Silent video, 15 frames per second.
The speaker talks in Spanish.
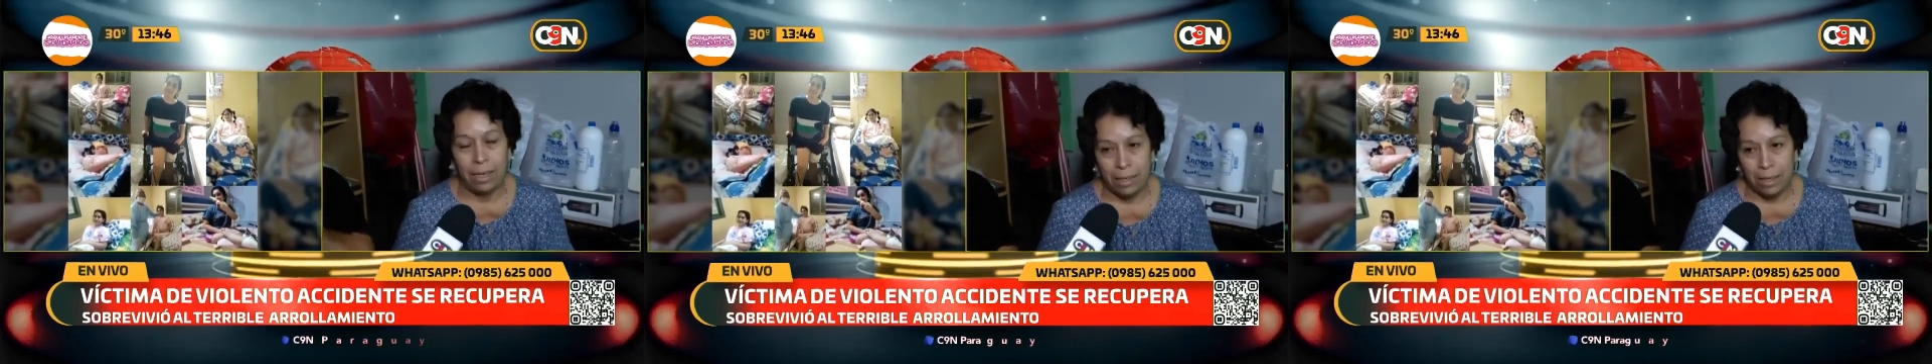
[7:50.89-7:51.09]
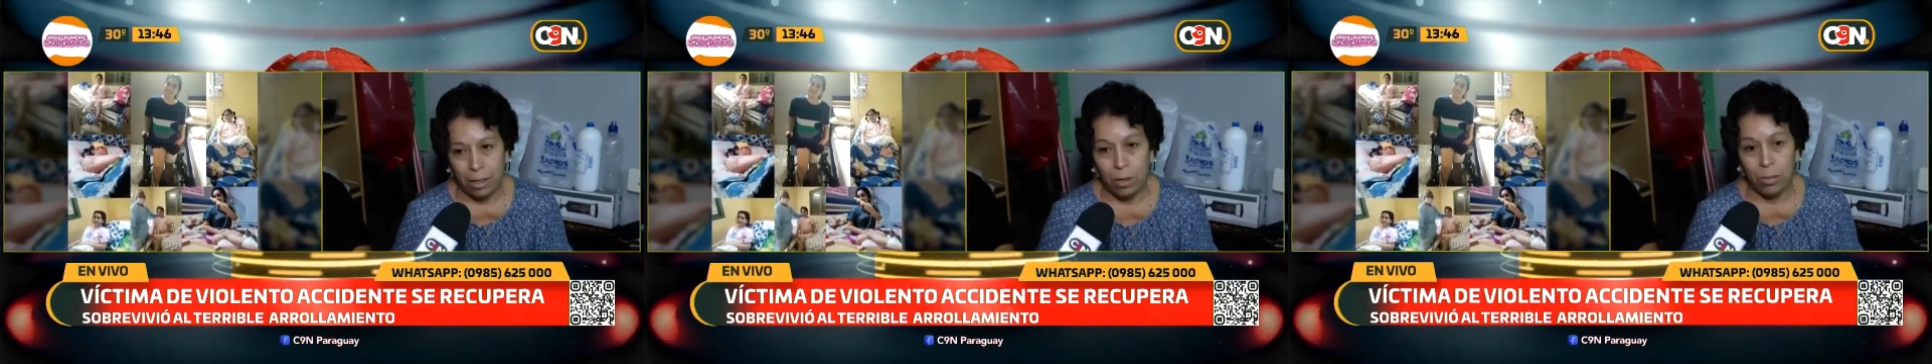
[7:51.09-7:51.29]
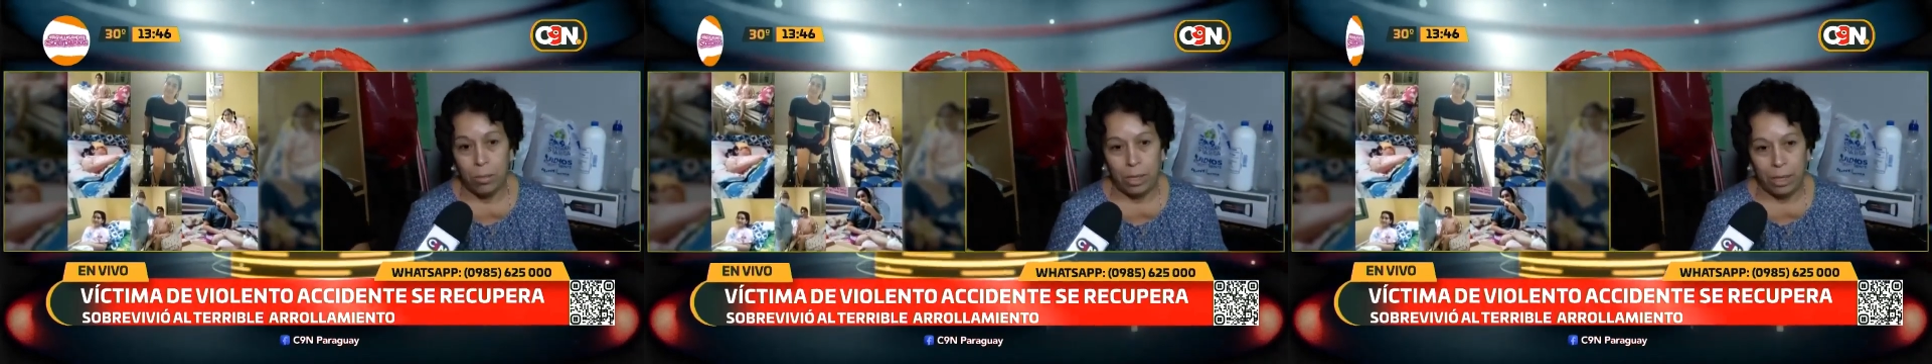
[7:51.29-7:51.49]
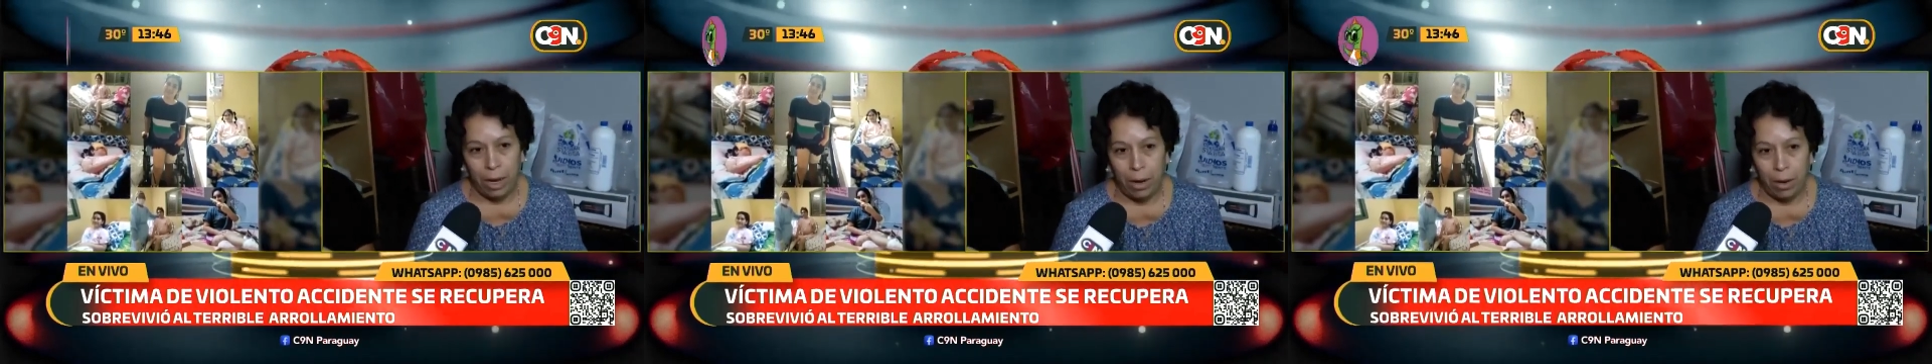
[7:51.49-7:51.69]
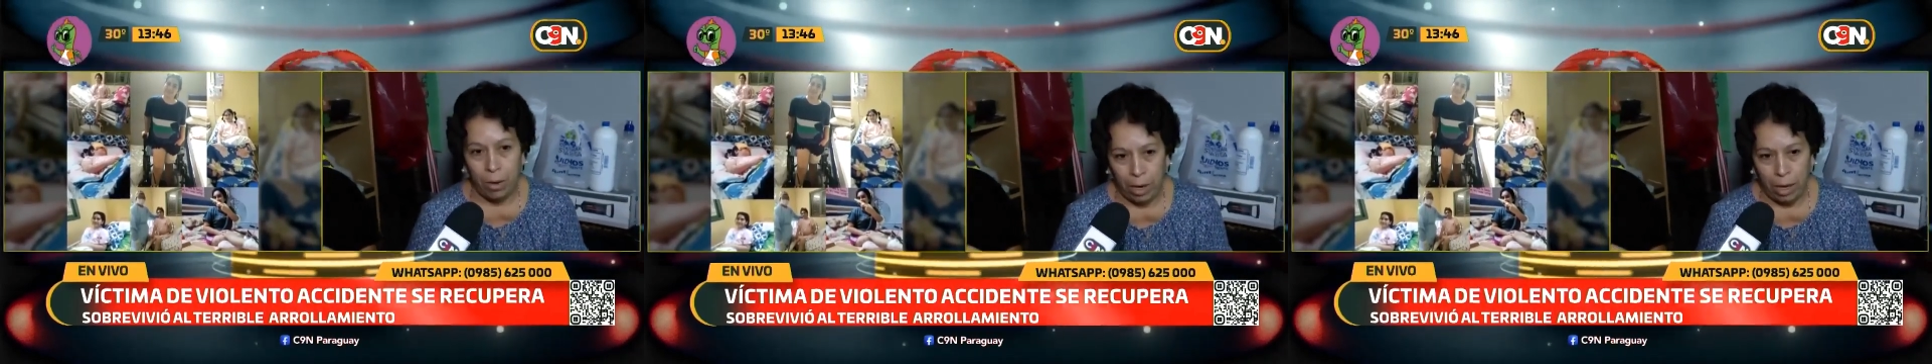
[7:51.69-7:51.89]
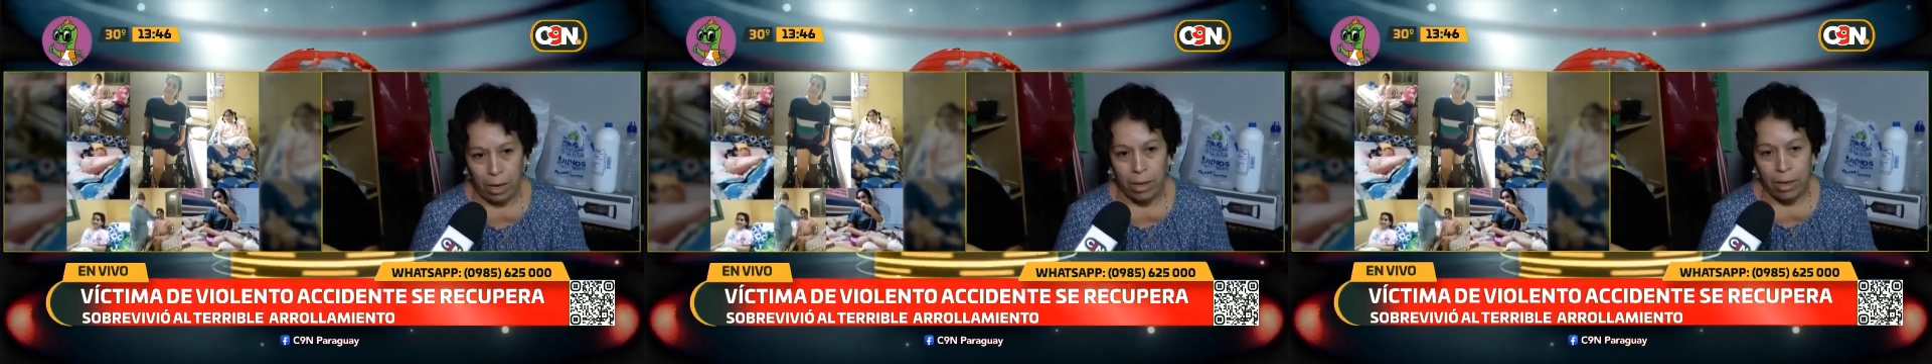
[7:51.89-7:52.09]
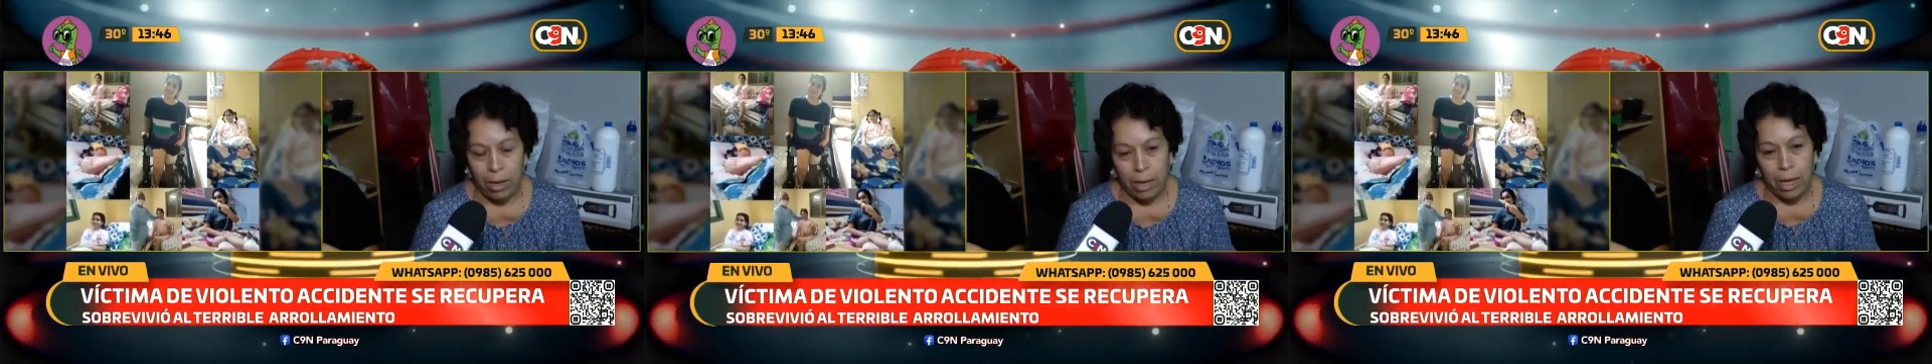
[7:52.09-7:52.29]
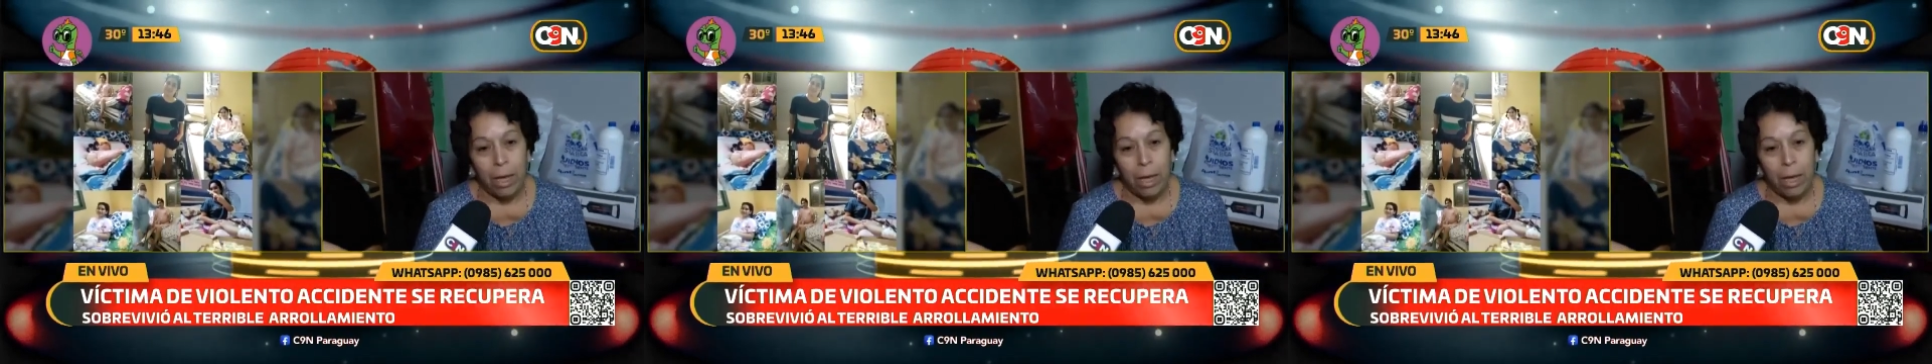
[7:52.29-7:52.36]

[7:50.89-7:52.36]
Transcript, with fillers: así como está ahora,